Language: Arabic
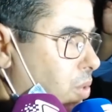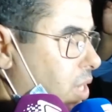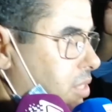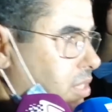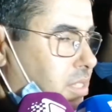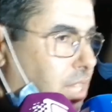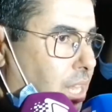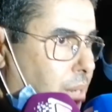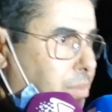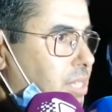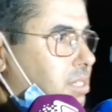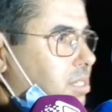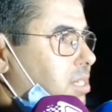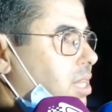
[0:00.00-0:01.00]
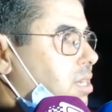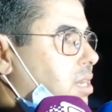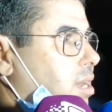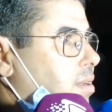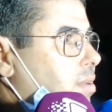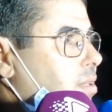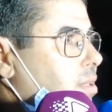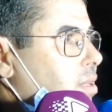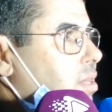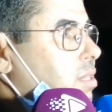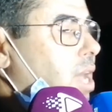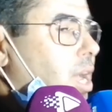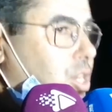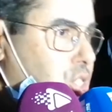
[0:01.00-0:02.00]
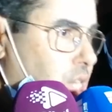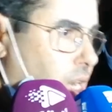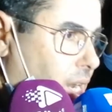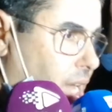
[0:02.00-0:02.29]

بواحد الطلبات ديالنا ناقشنا